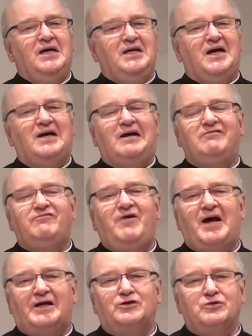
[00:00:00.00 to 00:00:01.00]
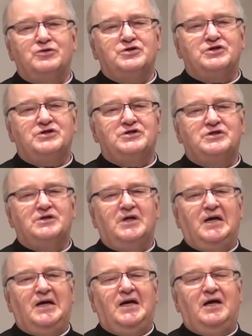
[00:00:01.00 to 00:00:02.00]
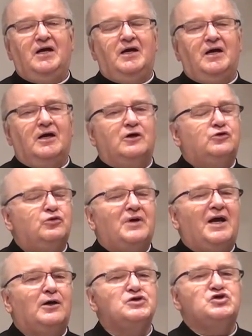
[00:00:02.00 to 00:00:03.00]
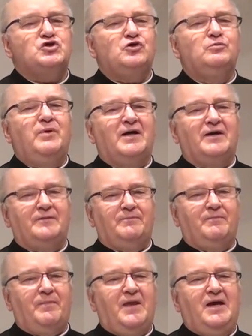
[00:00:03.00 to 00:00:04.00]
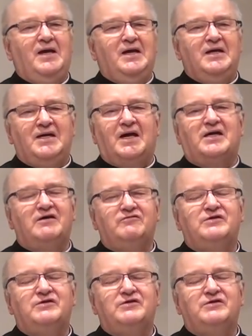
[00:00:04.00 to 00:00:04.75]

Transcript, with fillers: Jaka wartość? Która osoba? Jakie